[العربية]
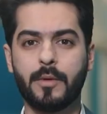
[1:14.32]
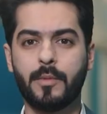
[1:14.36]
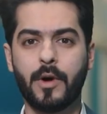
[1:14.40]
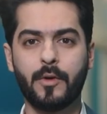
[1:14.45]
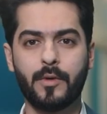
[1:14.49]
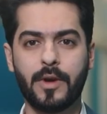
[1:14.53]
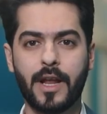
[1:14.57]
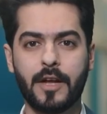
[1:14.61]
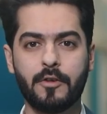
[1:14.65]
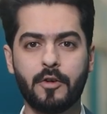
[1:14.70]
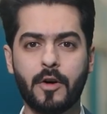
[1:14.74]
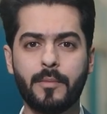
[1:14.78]
يا
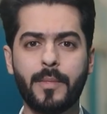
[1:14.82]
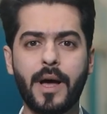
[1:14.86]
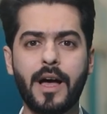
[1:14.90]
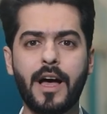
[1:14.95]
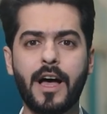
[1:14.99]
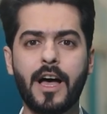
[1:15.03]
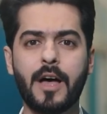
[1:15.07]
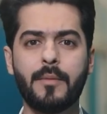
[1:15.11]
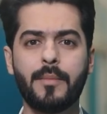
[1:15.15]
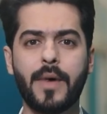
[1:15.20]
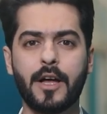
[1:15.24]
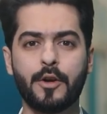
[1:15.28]
مولاي
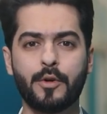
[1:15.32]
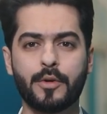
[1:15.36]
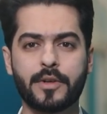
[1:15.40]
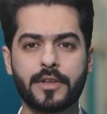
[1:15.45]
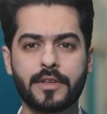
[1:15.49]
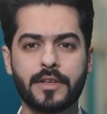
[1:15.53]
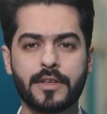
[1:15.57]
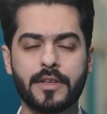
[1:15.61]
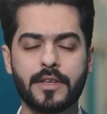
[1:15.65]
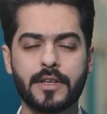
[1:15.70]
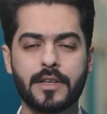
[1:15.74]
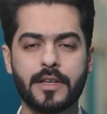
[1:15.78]
وما
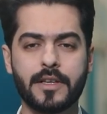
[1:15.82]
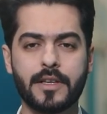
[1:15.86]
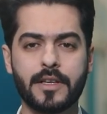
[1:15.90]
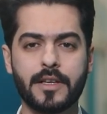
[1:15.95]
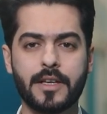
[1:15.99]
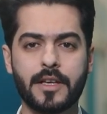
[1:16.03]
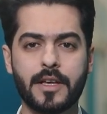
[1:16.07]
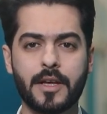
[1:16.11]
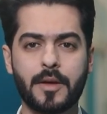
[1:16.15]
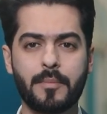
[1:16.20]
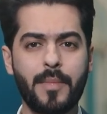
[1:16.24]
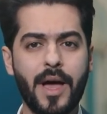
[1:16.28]
آمالك
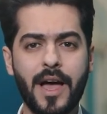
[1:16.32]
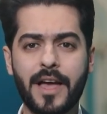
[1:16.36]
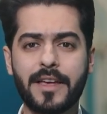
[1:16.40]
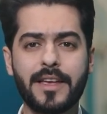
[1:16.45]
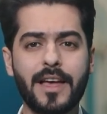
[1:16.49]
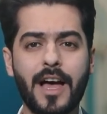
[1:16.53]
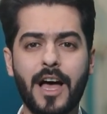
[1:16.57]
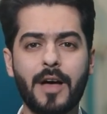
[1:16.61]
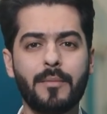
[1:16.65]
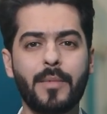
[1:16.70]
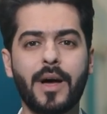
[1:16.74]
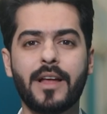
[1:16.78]
ما هي
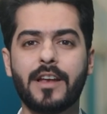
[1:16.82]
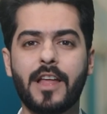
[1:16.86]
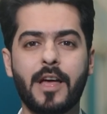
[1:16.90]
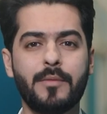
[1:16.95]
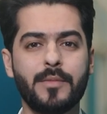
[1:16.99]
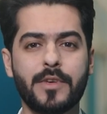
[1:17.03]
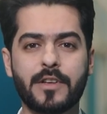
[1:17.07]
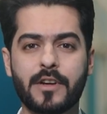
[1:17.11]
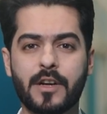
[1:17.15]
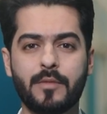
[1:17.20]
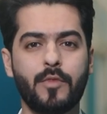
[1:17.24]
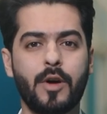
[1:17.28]
آمال
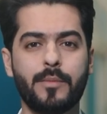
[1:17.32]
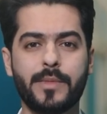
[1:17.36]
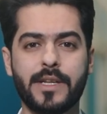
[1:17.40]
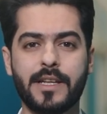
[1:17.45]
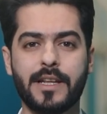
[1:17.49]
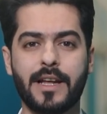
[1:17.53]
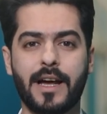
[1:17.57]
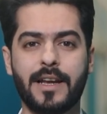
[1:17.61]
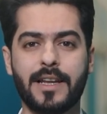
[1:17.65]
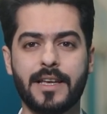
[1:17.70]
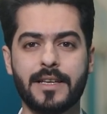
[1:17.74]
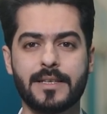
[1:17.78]
أمير المؤمنين
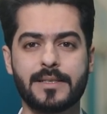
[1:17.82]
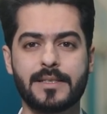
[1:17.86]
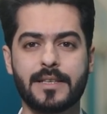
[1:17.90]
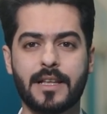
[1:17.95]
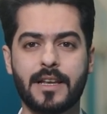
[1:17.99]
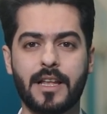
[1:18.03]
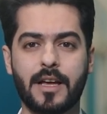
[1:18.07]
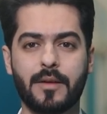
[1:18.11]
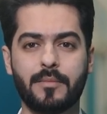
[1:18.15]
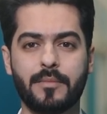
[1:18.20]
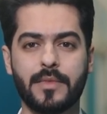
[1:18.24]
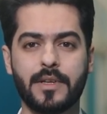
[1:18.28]
عليه
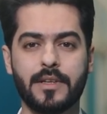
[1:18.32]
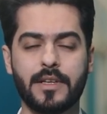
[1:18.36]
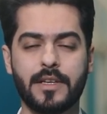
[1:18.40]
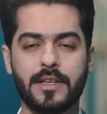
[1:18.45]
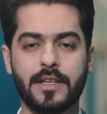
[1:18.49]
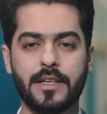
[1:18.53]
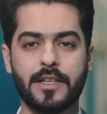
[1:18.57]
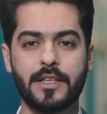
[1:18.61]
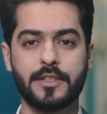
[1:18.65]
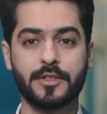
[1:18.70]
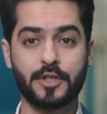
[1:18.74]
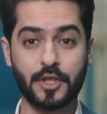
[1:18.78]
السلام
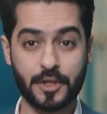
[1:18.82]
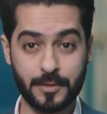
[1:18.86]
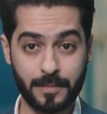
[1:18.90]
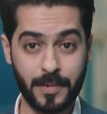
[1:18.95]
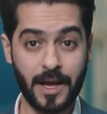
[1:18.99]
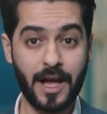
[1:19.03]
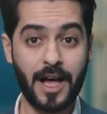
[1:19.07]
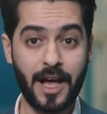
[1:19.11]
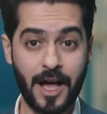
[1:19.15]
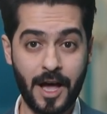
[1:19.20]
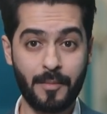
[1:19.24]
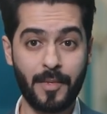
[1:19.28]

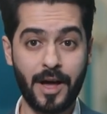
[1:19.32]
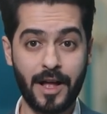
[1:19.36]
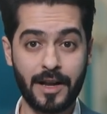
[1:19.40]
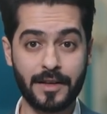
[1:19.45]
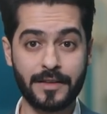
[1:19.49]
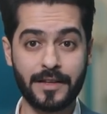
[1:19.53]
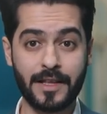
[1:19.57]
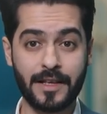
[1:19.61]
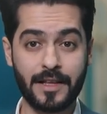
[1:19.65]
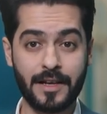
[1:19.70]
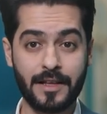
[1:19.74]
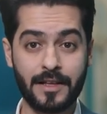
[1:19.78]
تشبه
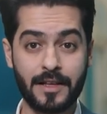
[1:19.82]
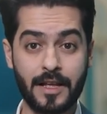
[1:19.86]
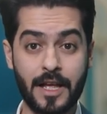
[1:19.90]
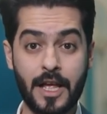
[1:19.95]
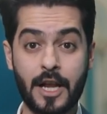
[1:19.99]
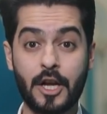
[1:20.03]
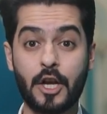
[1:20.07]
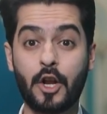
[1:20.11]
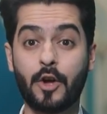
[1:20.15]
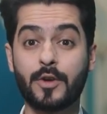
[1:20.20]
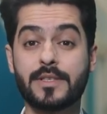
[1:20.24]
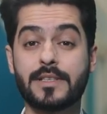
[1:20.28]
آمالنا
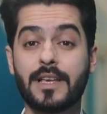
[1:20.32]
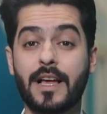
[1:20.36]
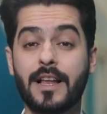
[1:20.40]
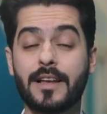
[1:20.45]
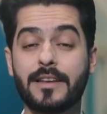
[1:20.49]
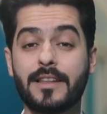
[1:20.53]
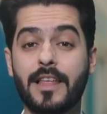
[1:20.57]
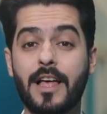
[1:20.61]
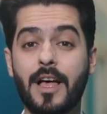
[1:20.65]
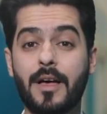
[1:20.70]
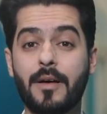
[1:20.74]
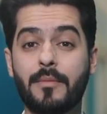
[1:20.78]
لو
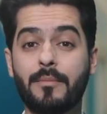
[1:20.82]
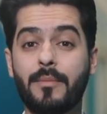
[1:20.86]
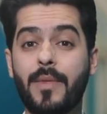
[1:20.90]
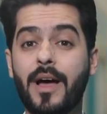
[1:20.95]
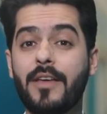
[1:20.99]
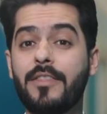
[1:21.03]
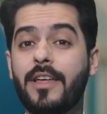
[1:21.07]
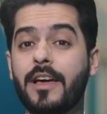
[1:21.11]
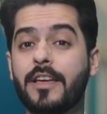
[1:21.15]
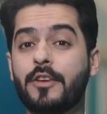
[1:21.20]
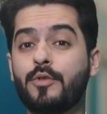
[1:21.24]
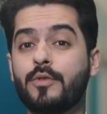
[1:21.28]
سألناه
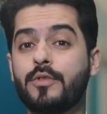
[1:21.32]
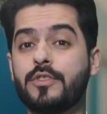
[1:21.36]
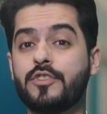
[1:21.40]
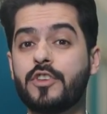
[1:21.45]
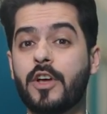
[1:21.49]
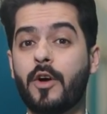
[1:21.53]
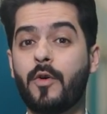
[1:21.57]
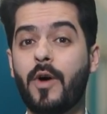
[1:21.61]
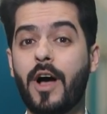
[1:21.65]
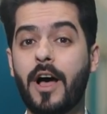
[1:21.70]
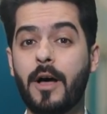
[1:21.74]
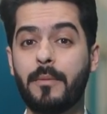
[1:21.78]
ماذا يكون
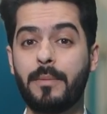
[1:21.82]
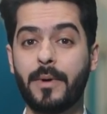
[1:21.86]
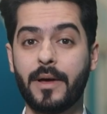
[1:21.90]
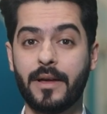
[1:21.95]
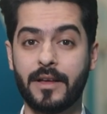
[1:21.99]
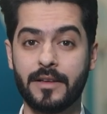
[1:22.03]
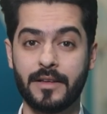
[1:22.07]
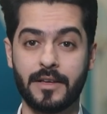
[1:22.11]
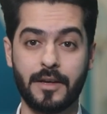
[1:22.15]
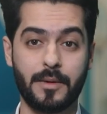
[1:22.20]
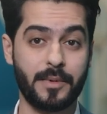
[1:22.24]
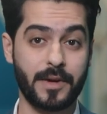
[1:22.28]
جوابه
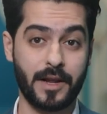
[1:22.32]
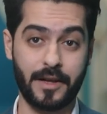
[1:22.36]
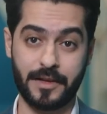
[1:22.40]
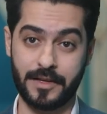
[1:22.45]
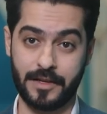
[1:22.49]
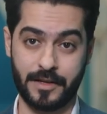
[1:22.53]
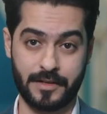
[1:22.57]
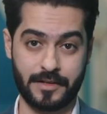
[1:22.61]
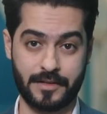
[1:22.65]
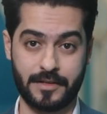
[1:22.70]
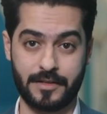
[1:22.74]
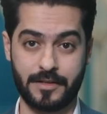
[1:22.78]

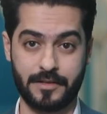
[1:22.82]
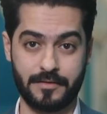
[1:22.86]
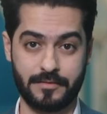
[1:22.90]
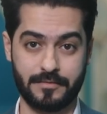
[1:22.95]
برأيك